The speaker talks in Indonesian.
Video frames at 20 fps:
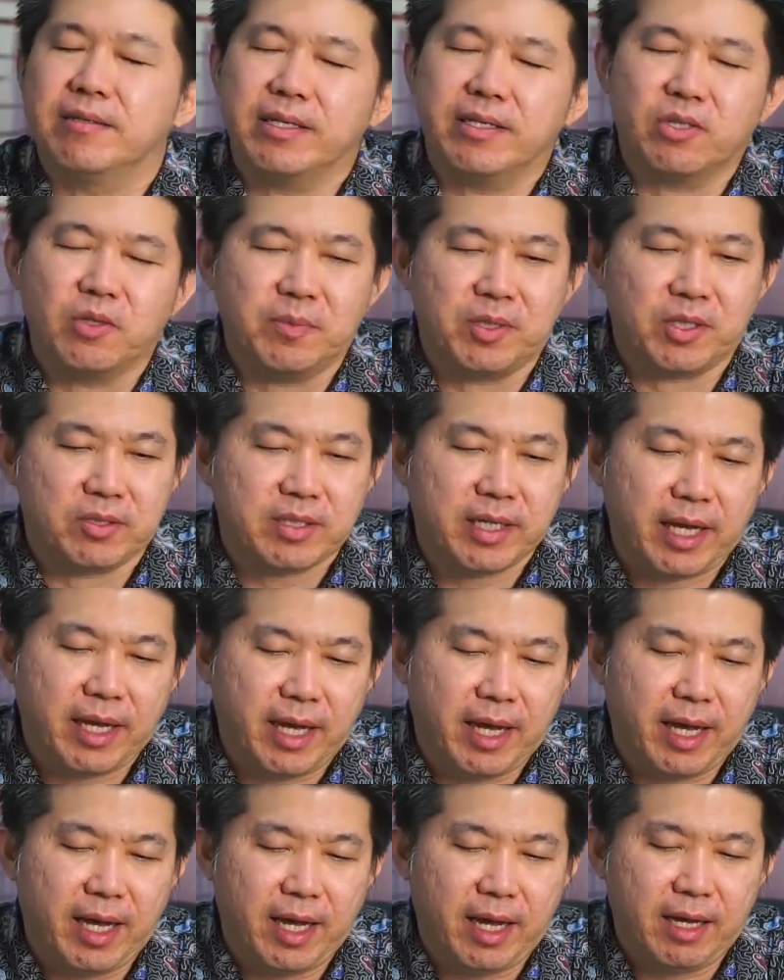Itu menurut
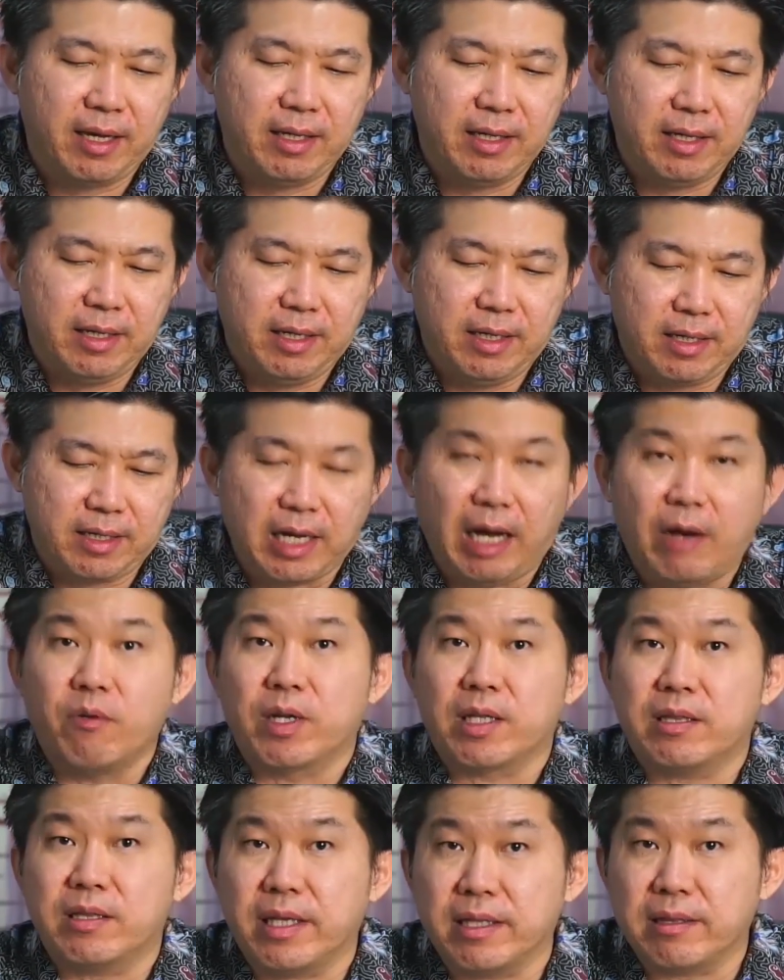saya nggak
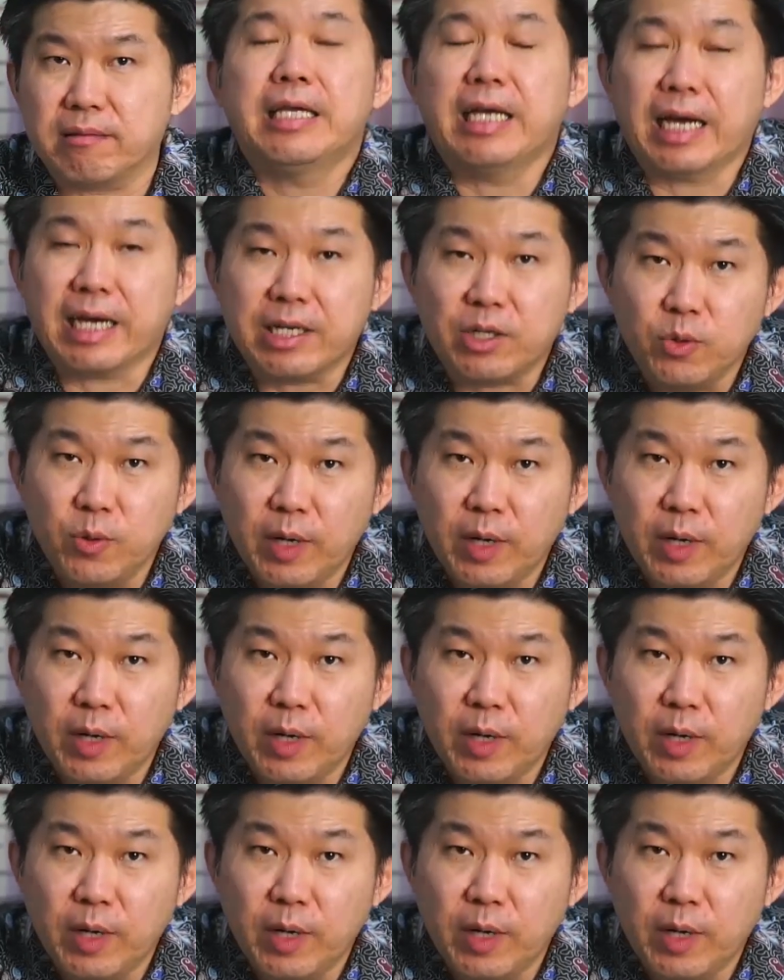worth it. Yang